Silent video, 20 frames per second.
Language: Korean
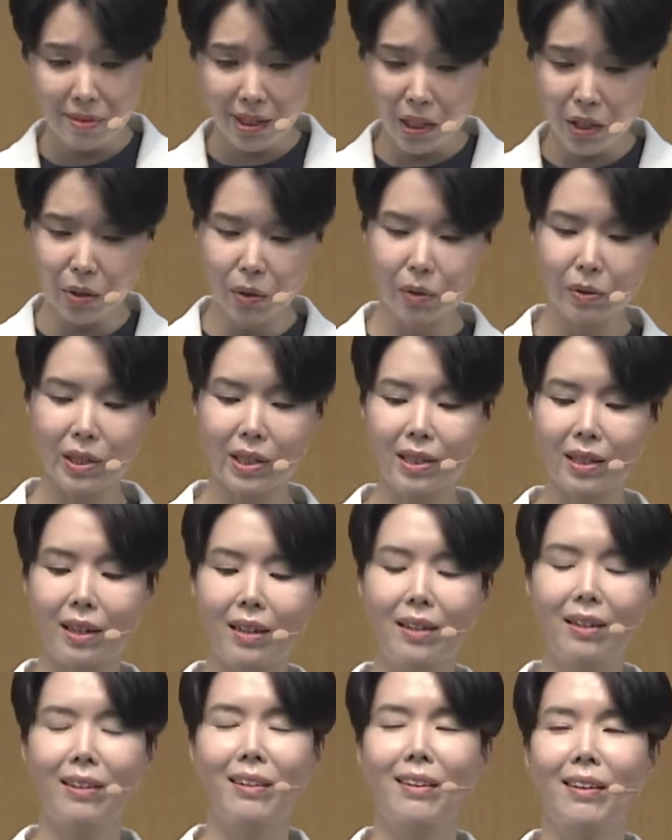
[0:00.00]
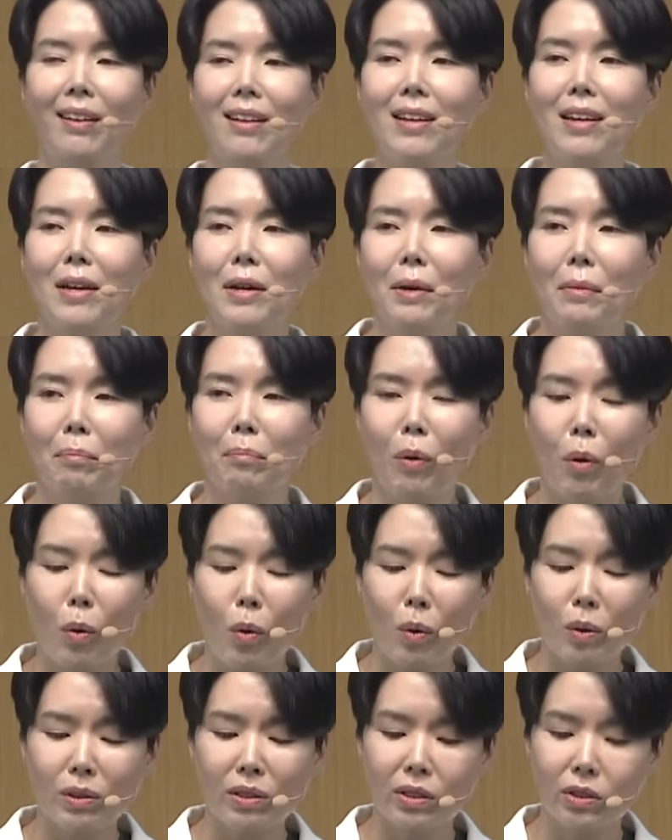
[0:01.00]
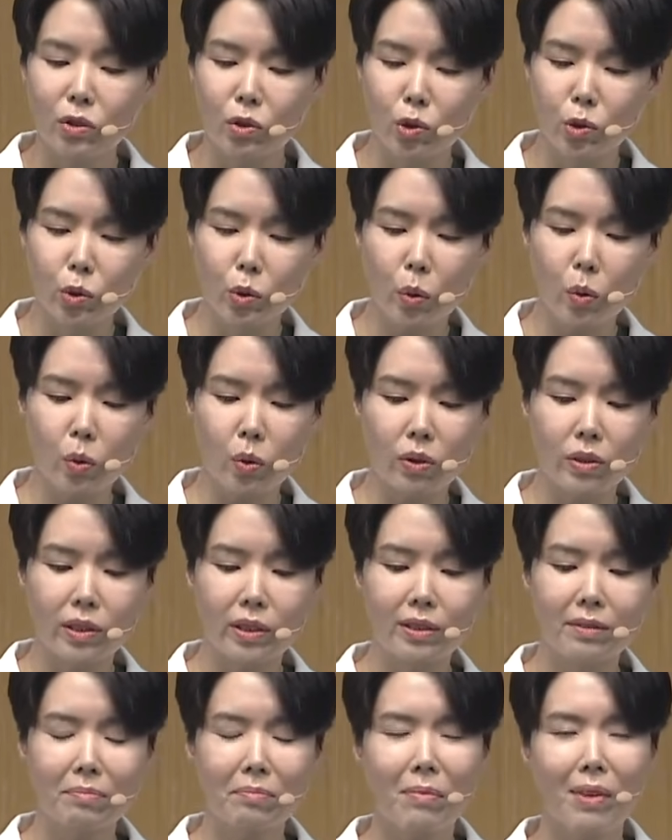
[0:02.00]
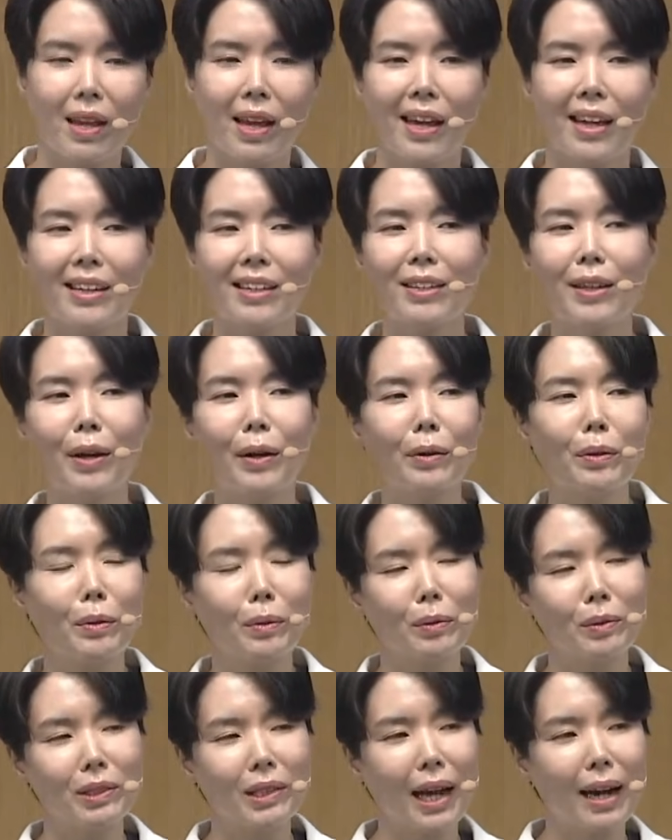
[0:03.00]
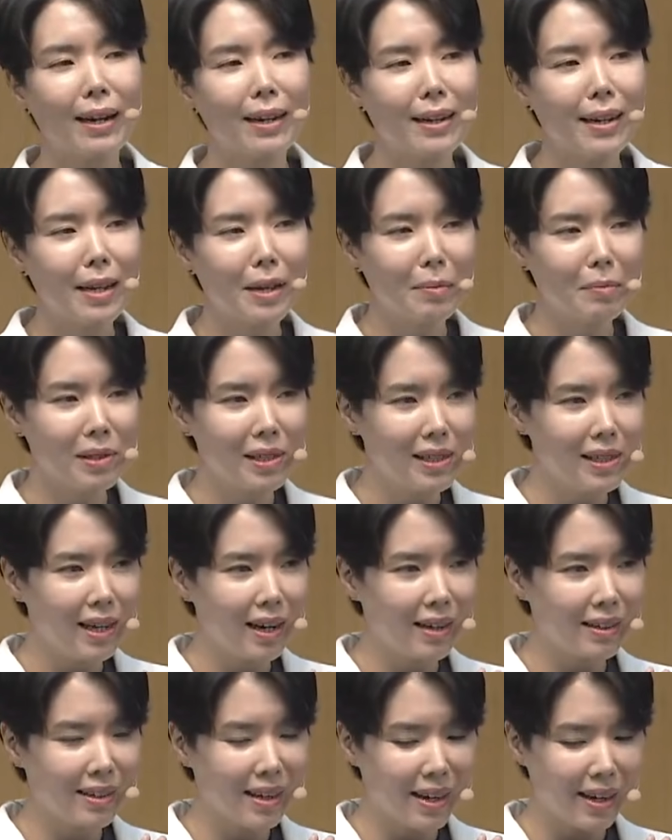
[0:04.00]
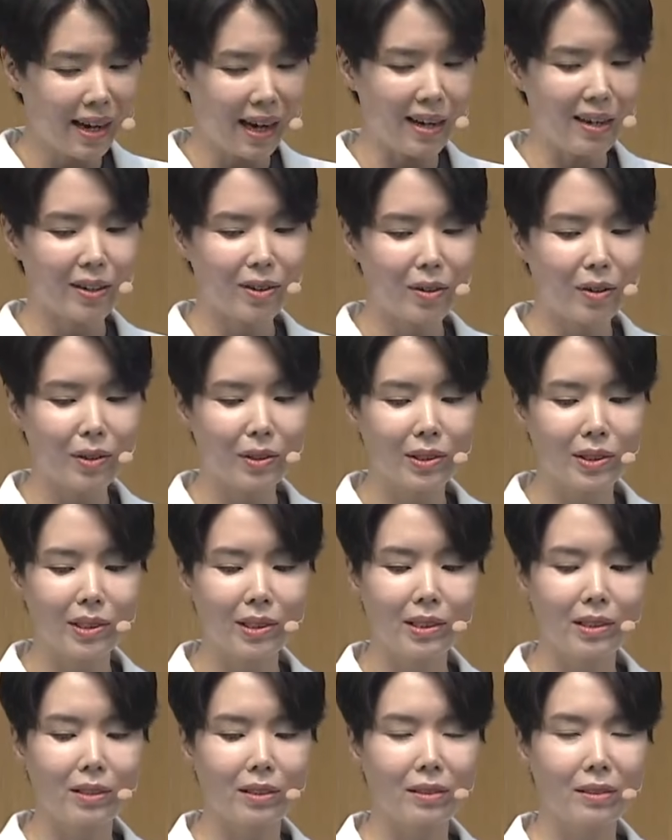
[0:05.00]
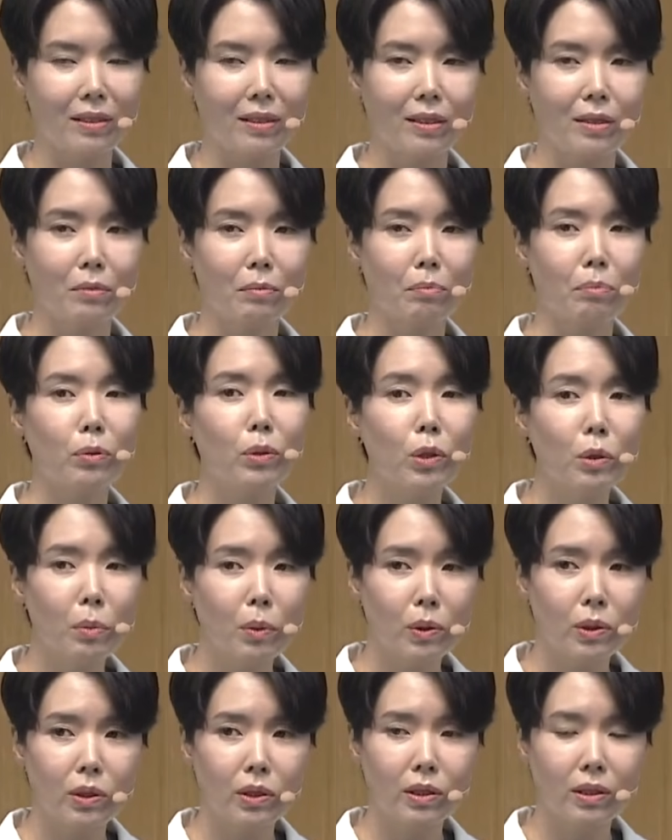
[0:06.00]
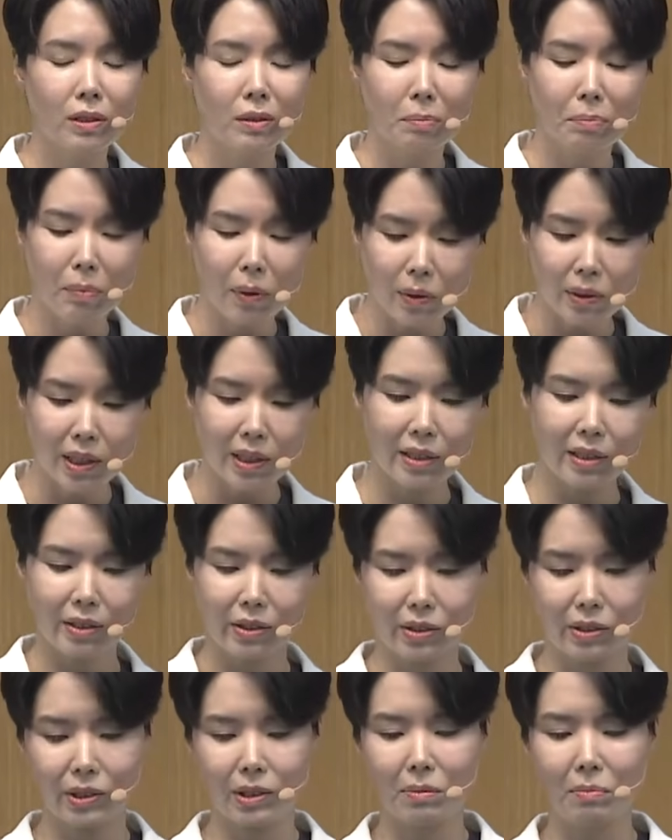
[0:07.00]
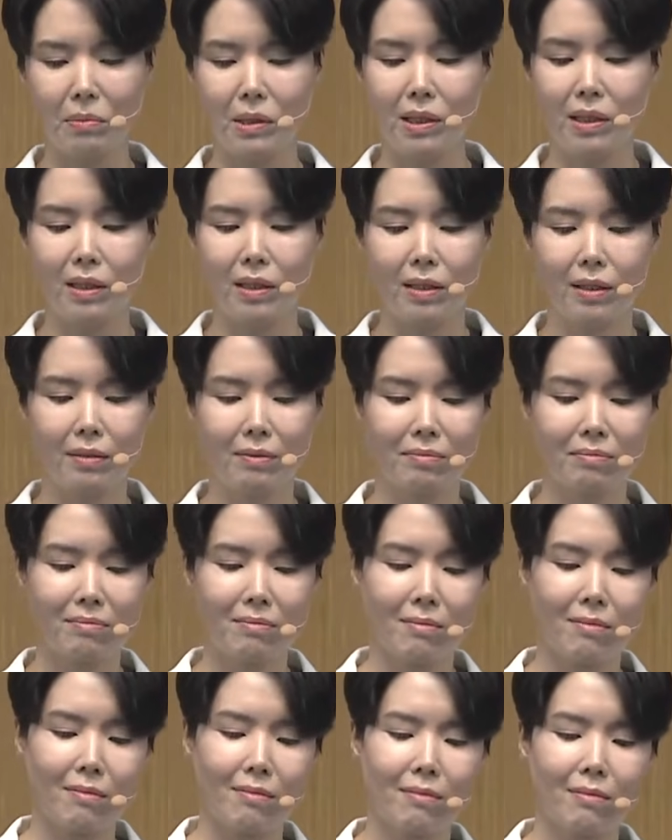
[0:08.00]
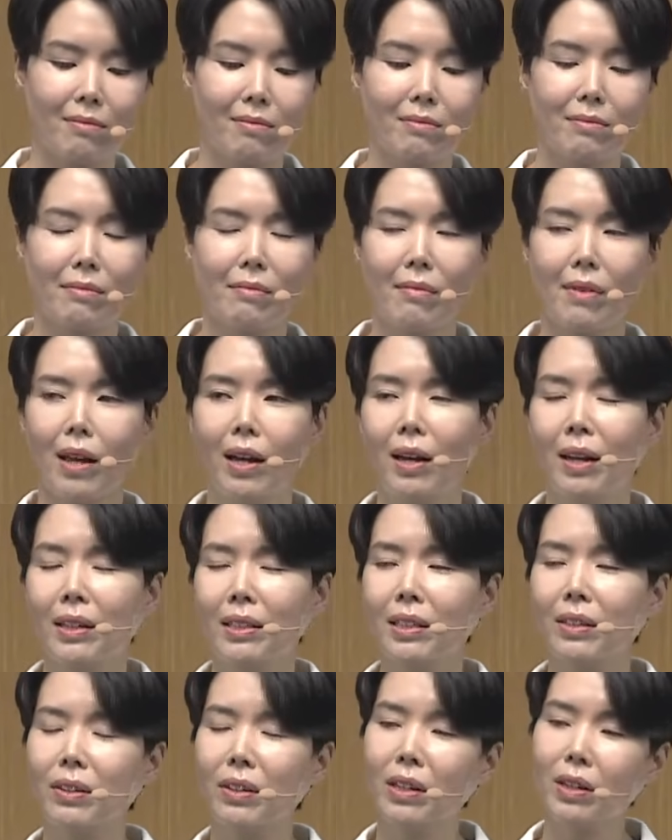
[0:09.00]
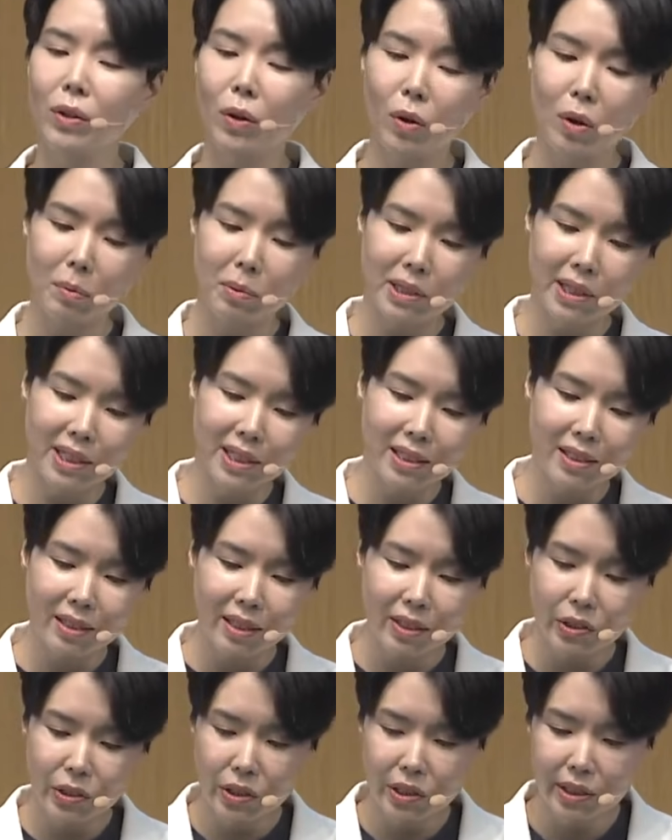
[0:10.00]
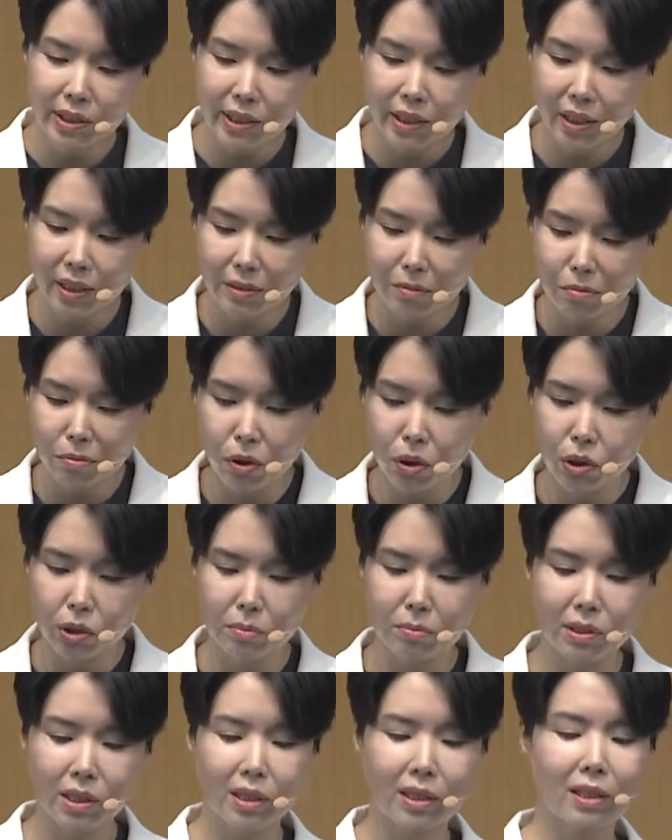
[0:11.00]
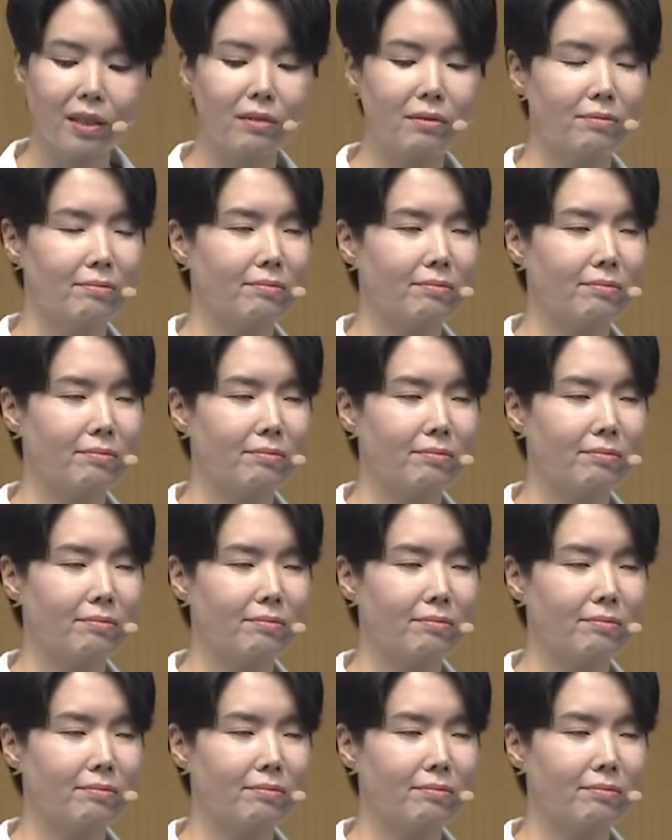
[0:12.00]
그러니까 모든 주도권은 예루살렘을 향해 갈 것은 불보듯 뻔한 일이었습니다. 자, 그러니까 여러분, 이들의 실체는 무엇입니까?